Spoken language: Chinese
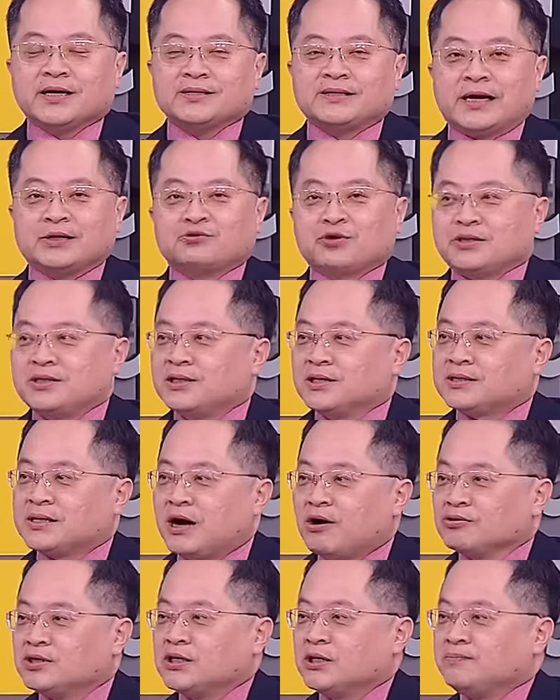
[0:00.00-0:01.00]
一家最近的
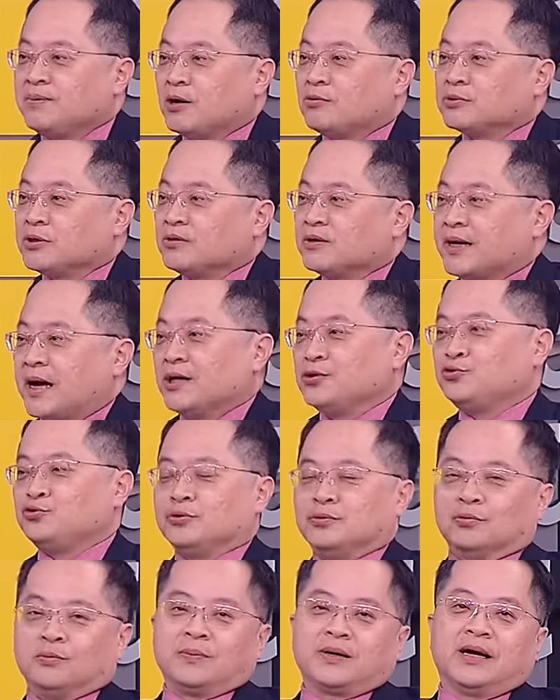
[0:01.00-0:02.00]
超级标股叫南
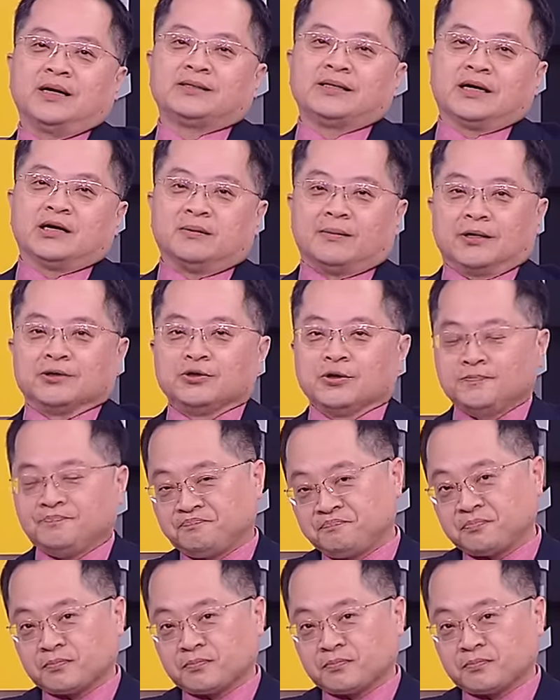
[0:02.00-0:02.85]
俊，我们刚刚讲的嘛，就